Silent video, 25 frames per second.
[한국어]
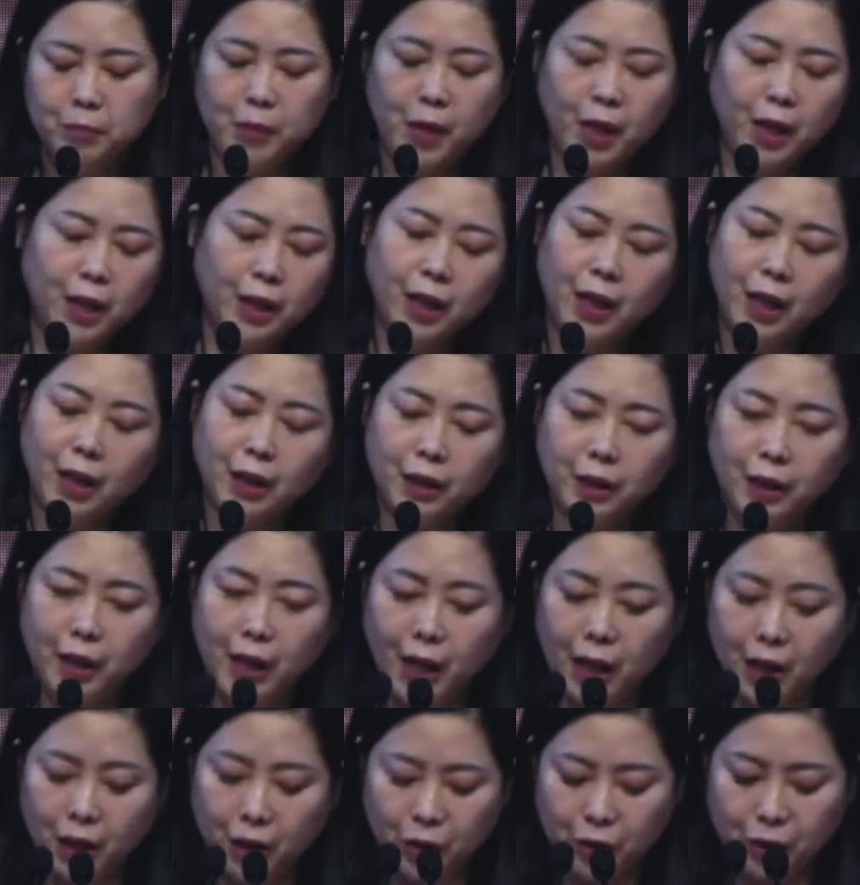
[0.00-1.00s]
마귀가
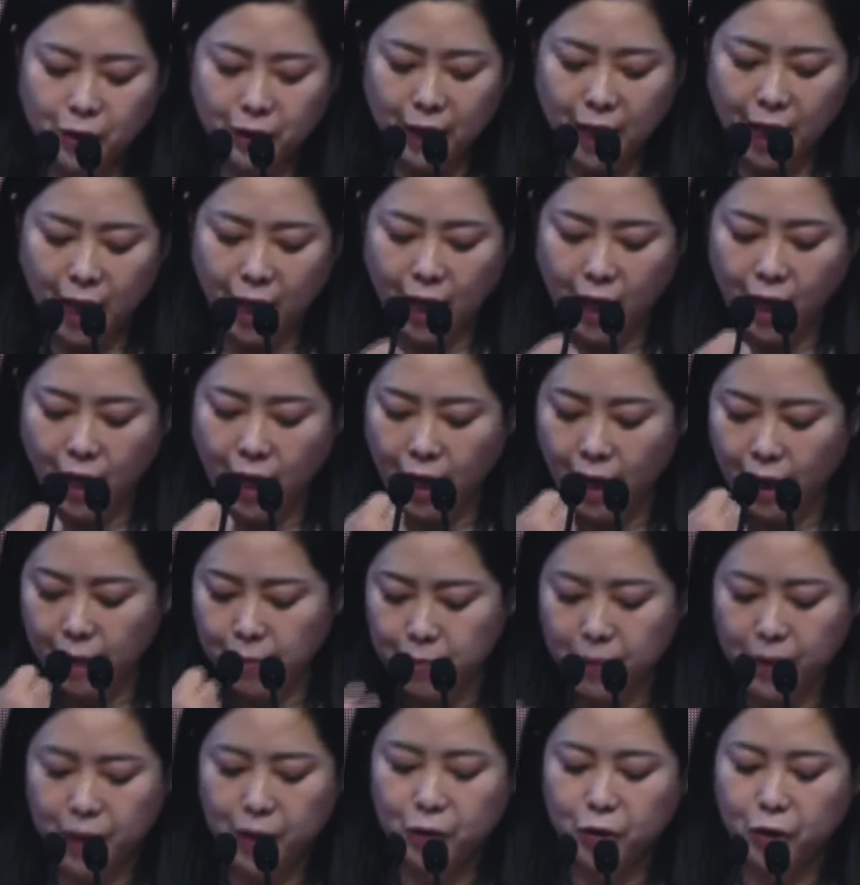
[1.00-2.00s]
내 혀를 다
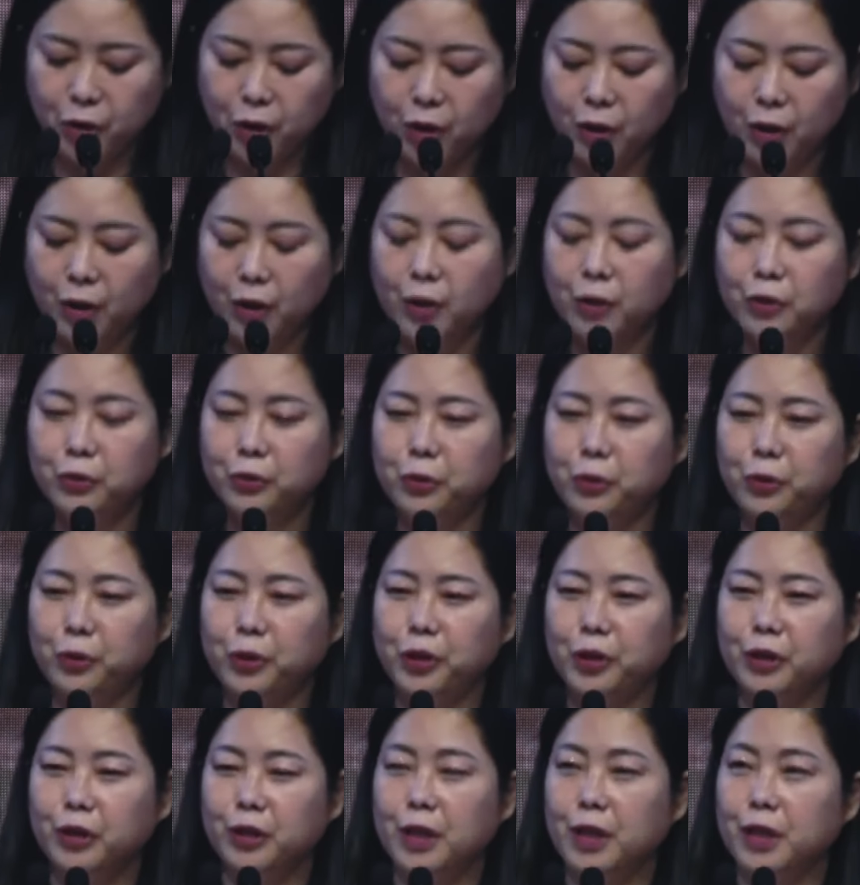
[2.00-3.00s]
빼서
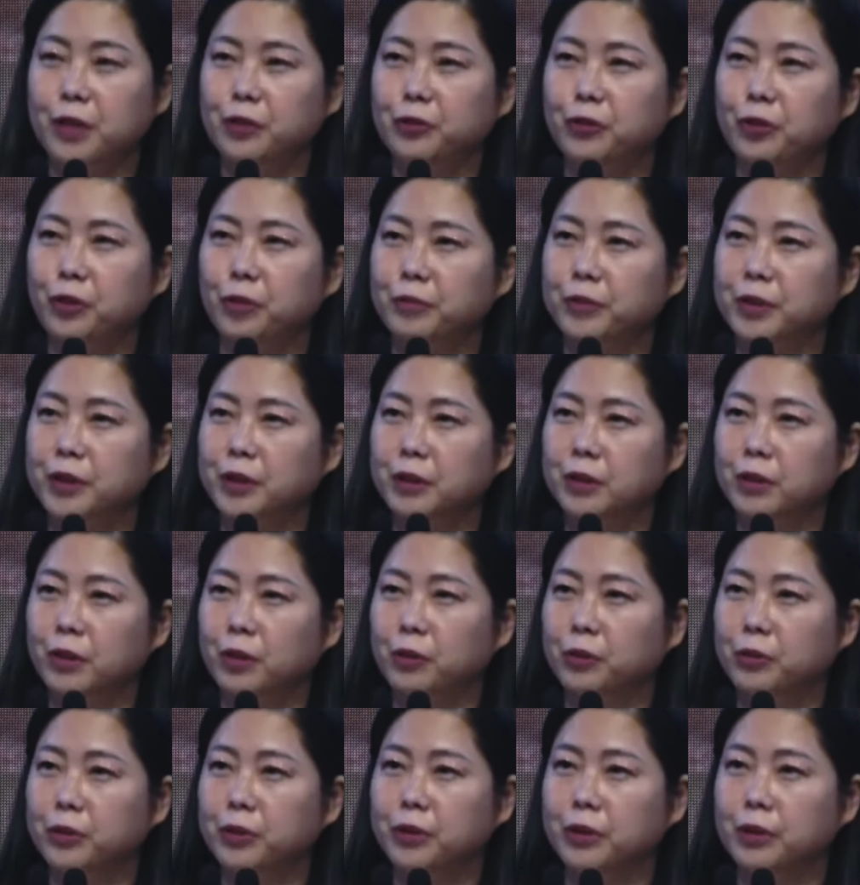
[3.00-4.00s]
소리를 낼 수 없는
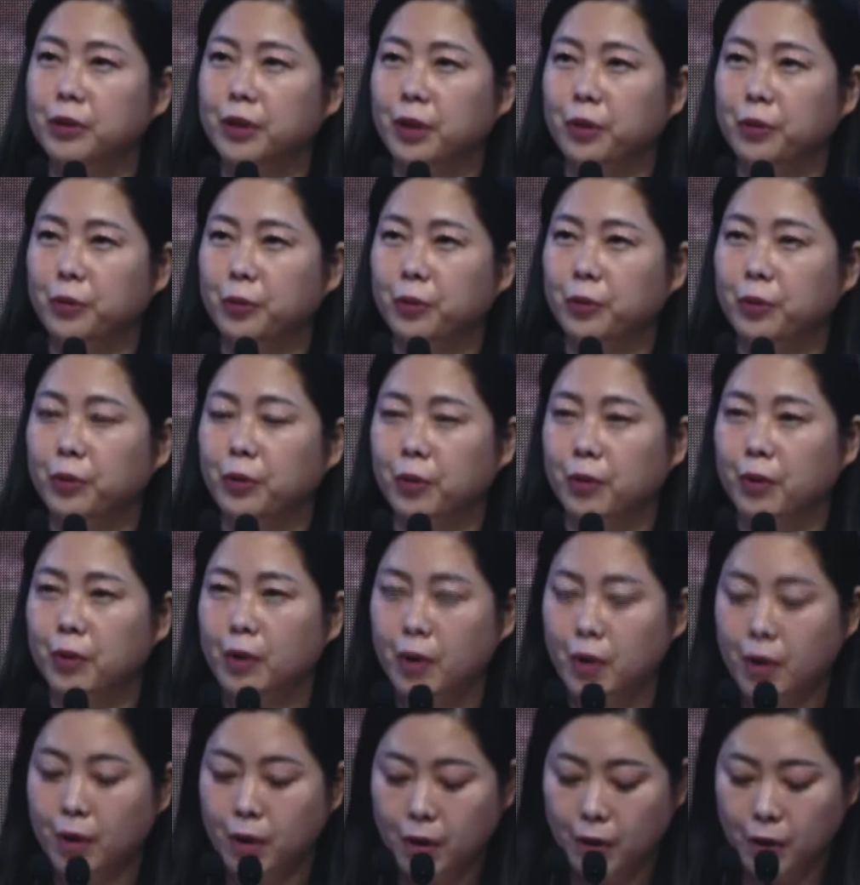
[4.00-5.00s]
영혼인데도